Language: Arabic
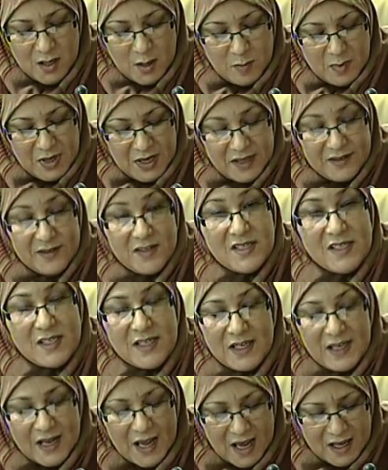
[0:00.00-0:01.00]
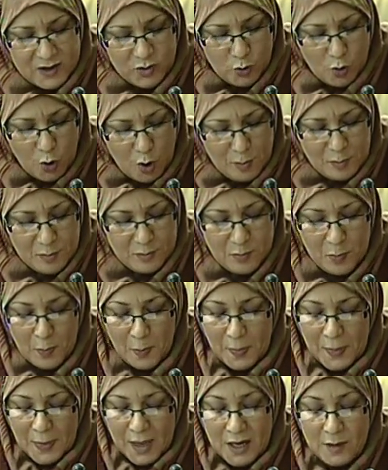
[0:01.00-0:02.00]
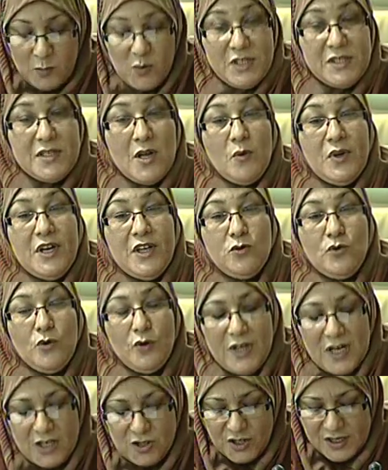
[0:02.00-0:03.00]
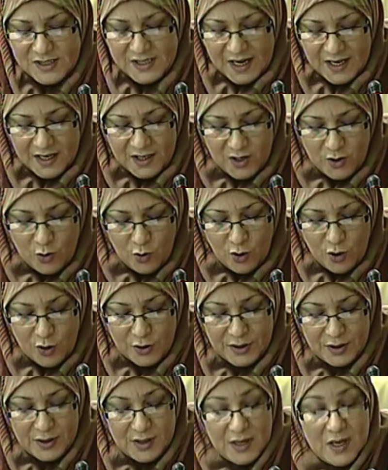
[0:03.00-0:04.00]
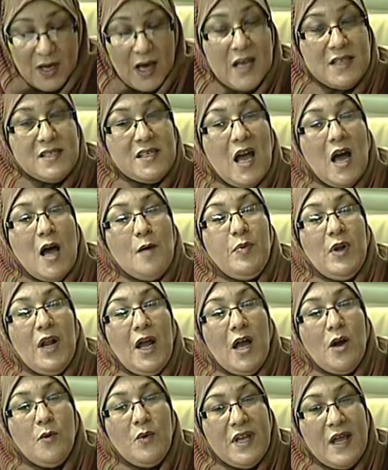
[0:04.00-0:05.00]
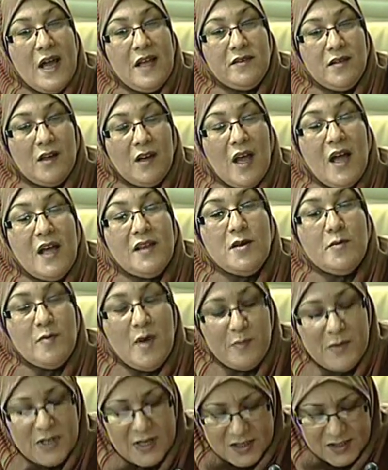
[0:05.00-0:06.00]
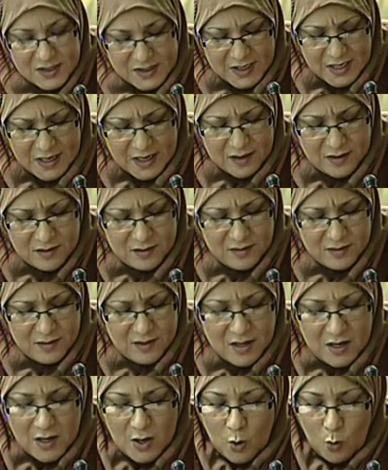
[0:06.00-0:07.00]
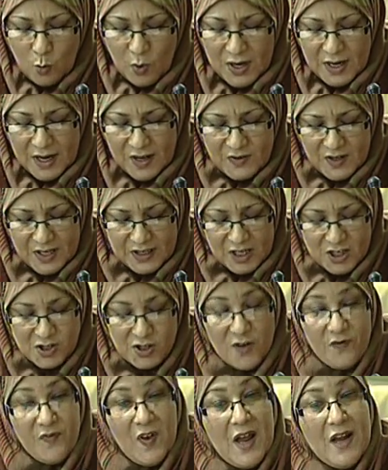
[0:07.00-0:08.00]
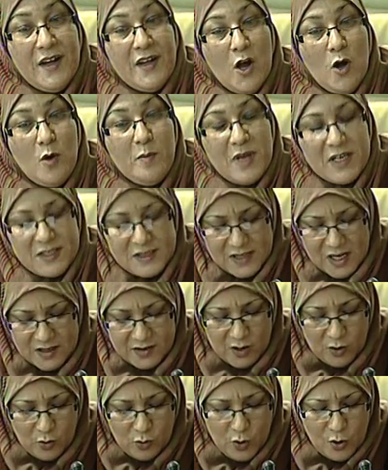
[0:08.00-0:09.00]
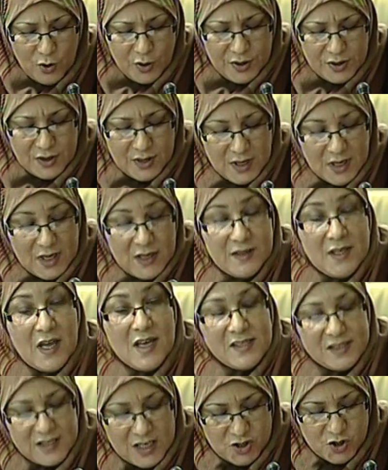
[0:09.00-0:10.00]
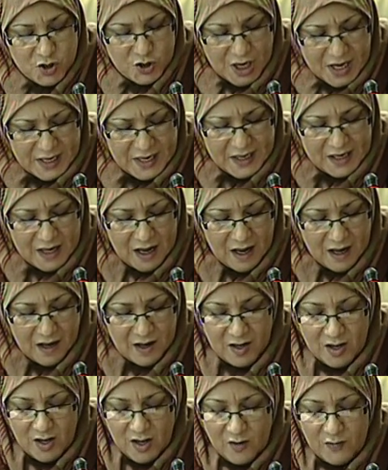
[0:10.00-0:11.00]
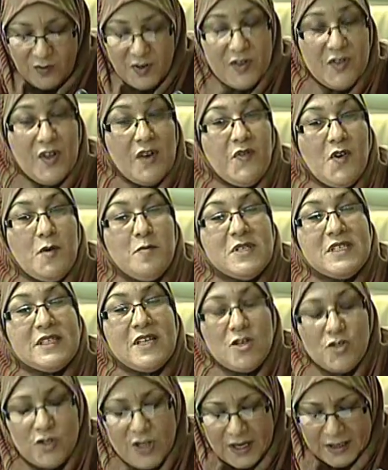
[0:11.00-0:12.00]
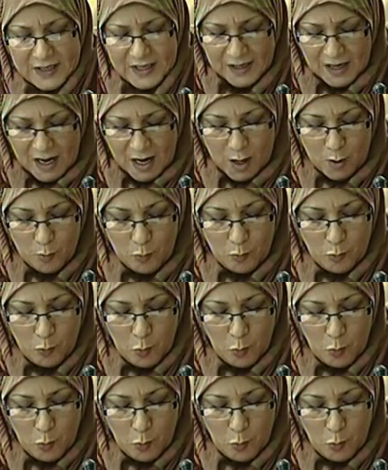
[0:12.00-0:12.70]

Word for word: من التسهيلات هم المستوردون الجزائريون أصحاب الحاويات القادمة من الصين والذي كشف أنهم يستطيعون تأسيس شركة في ظرف 15 دقيقة